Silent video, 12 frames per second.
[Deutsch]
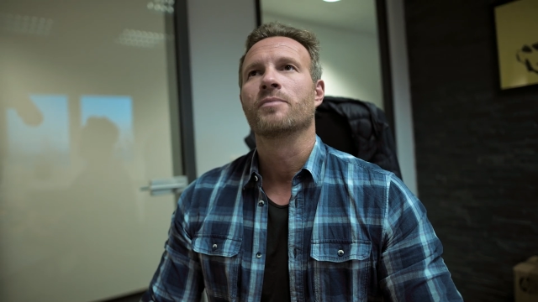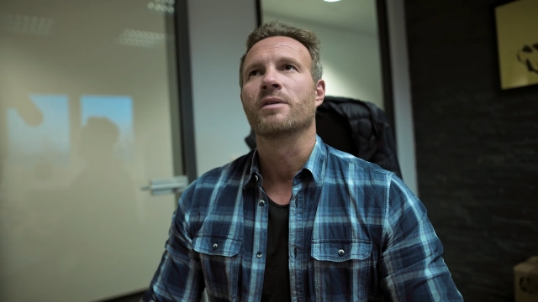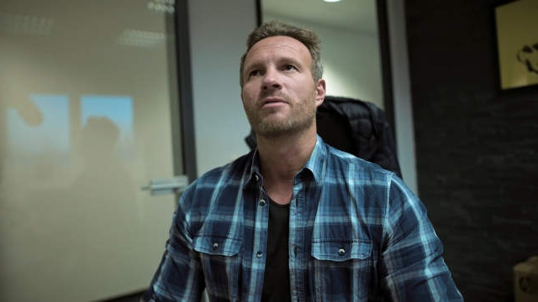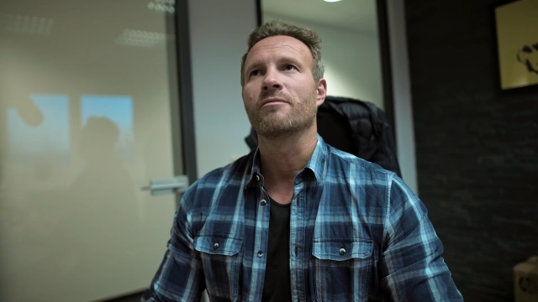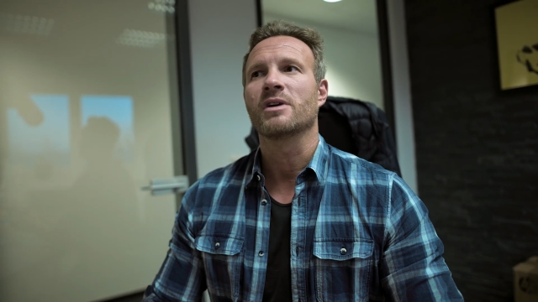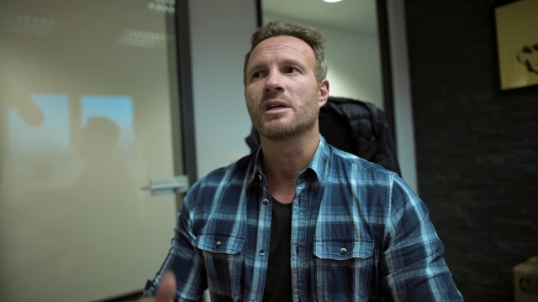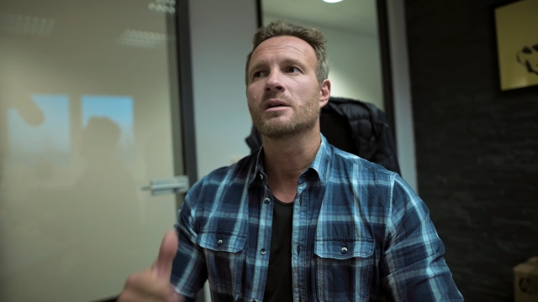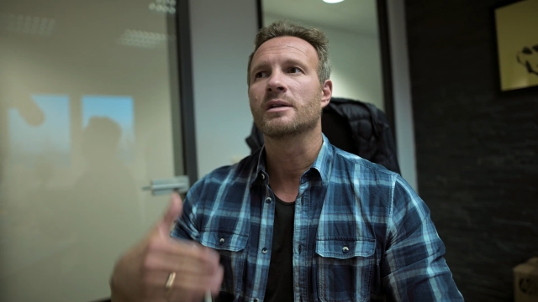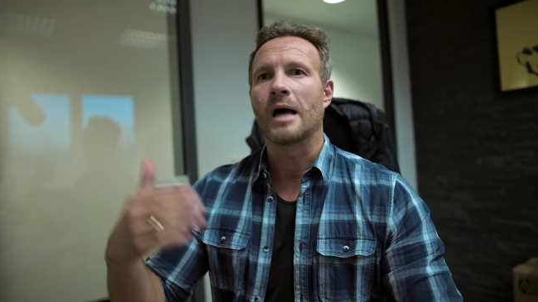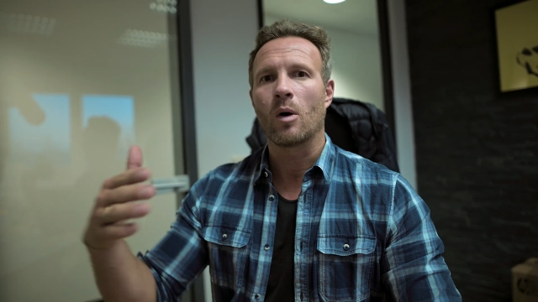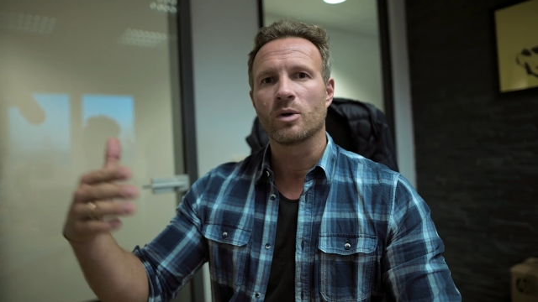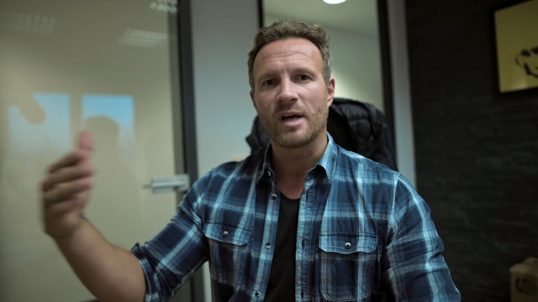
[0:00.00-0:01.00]
wenn wir Ihnen
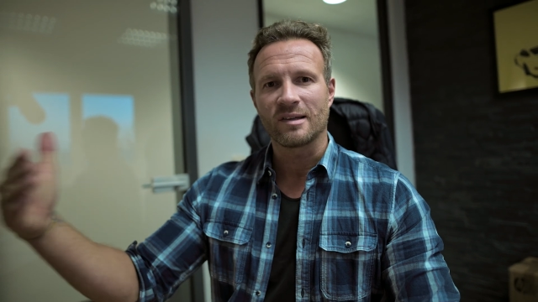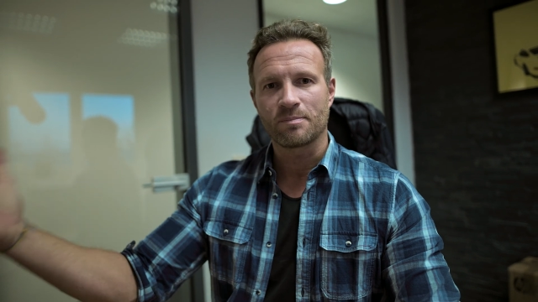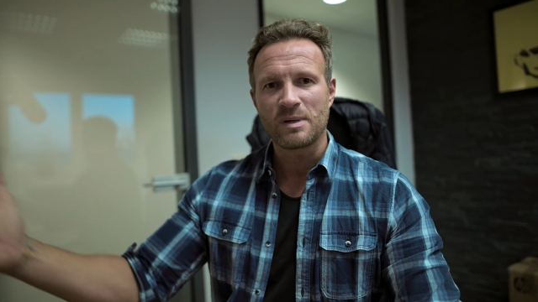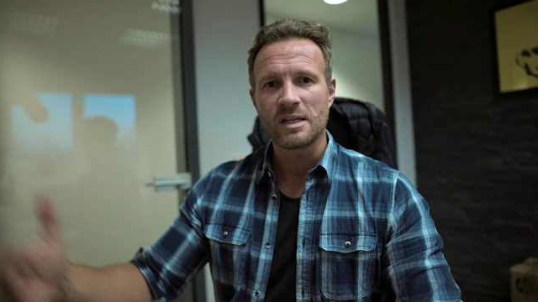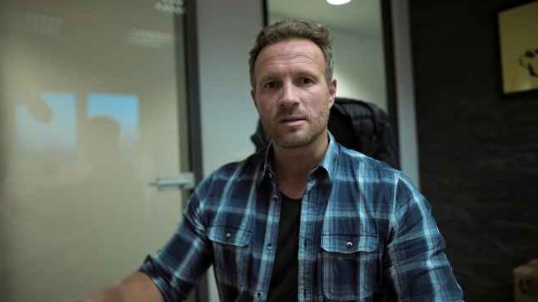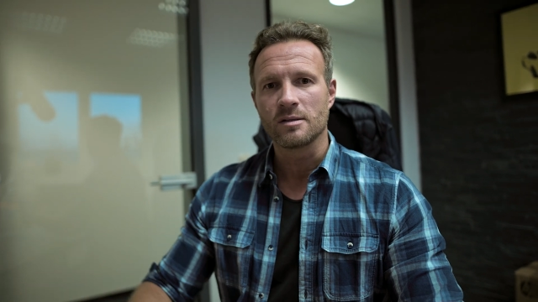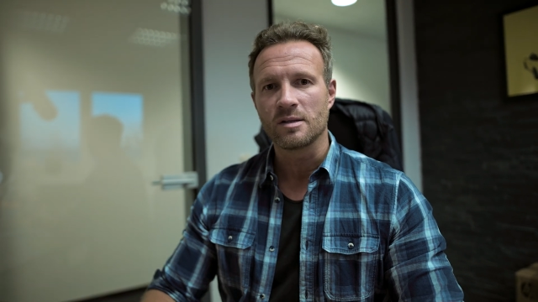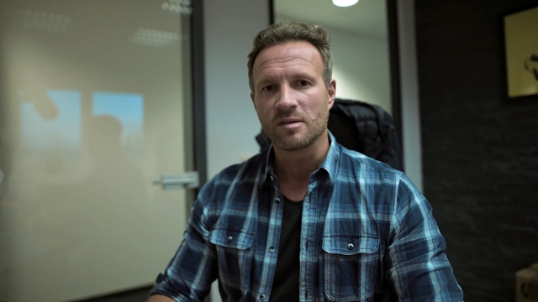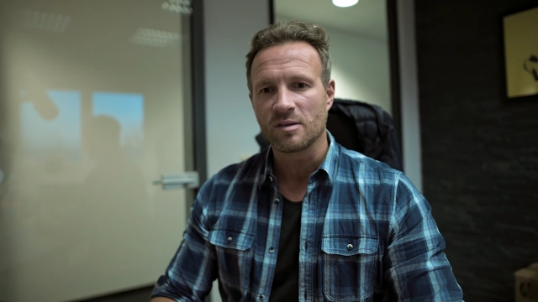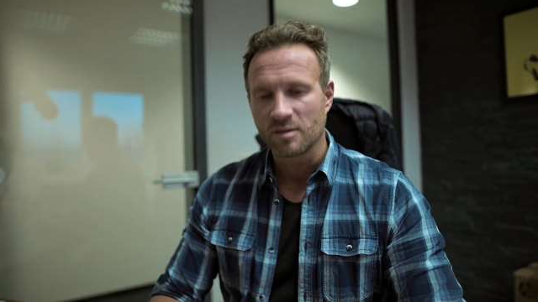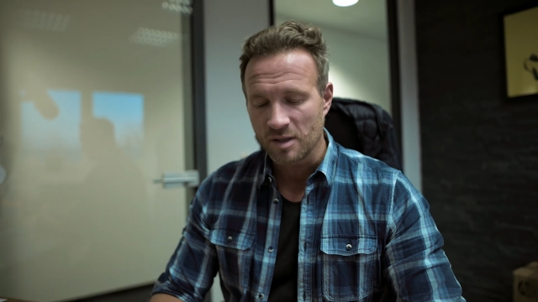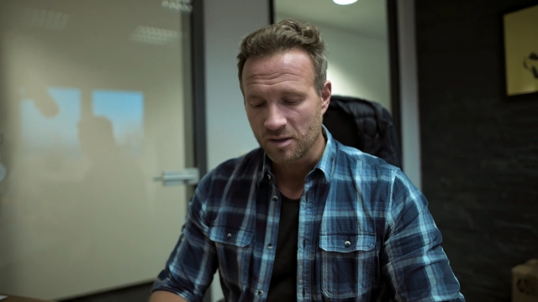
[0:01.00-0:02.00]
genau das bieten,
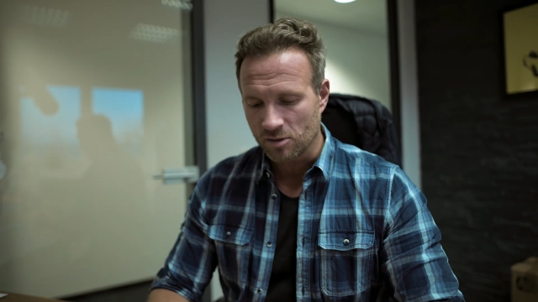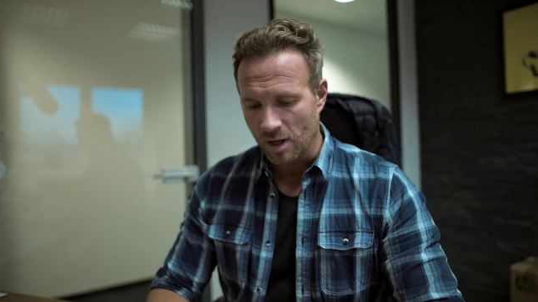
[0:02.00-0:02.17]
dieses Ziel zu